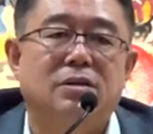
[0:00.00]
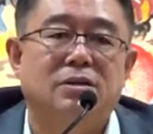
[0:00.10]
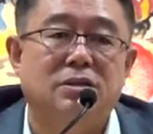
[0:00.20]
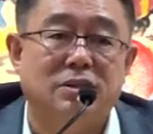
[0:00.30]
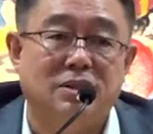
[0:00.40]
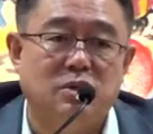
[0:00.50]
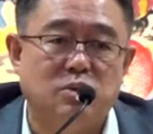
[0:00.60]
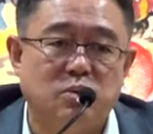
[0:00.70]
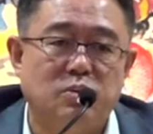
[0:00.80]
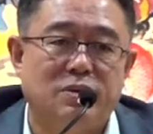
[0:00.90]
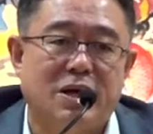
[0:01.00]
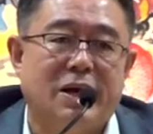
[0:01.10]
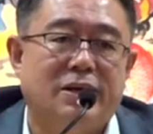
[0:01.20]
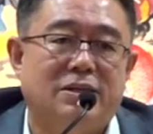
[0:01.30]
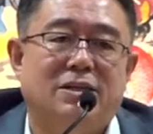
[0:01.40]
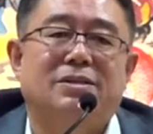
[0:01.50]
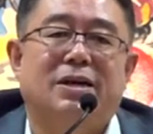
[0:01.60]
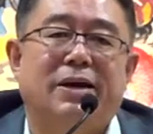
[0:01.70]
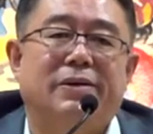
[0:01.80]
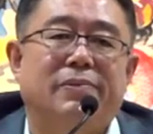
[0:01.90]
自己的住宅姐
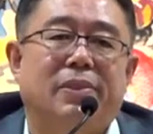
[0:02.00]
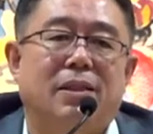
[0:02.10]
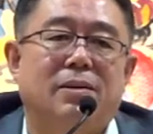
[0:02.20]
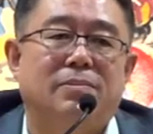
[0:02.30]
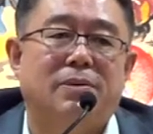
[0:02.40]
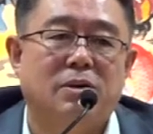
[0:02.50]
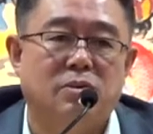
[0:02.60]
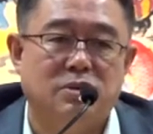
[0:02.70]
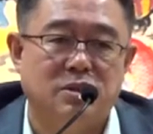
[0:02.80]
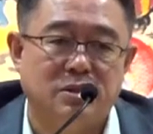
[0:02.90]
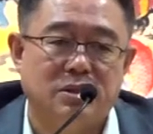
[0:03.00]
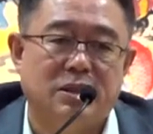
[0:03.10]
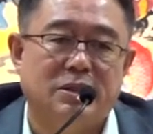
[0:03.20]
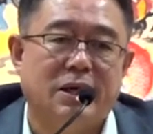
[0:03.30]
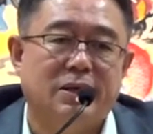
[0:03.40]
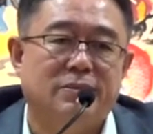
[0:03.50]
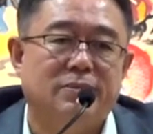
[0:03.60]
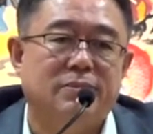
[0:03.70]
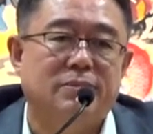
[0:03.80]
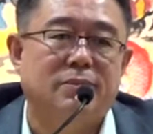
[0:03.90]
建，办公室姐建，
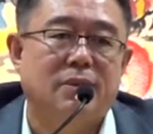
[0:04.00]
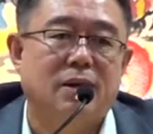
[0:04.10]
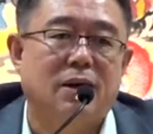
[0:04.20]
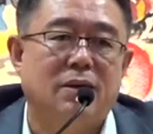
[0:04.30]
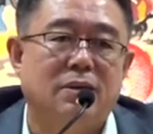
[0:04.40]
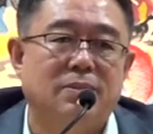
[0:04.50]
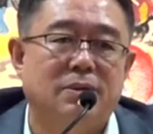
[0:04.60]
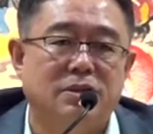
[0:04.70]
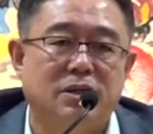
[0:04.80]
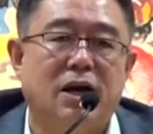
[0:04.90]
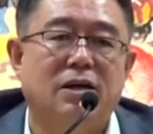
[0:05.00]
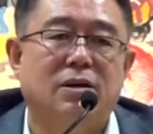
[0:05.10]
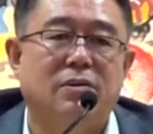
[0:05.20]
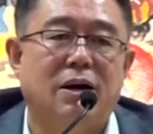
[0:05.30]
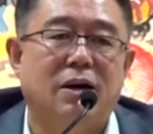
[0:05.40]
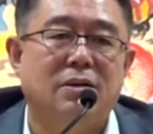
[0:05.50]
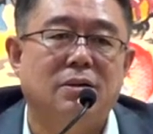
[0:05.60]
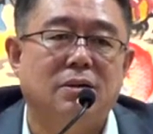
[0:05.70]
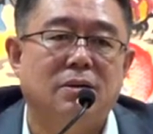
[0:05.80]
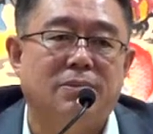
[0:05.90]
啊，那么这样的话，
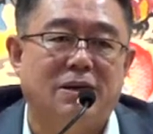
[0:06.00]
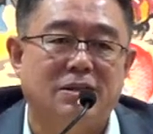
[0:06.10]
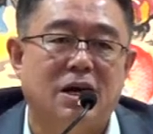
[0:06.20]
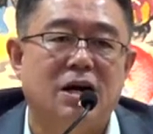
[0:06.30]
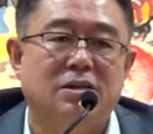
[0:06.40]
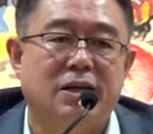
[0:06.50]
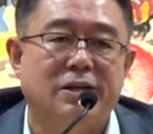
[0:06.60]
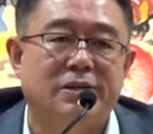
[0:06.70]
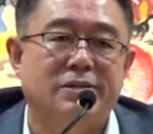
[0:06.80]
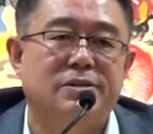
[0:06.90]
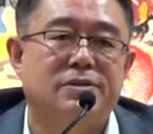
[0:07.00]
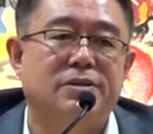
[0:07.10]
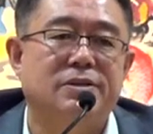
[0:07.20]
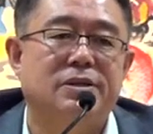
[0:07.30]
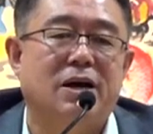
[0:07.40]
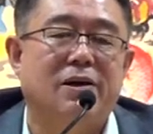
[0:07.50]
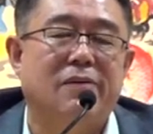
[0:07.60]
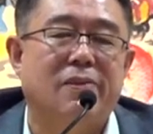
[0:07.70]
把厂带在自身上，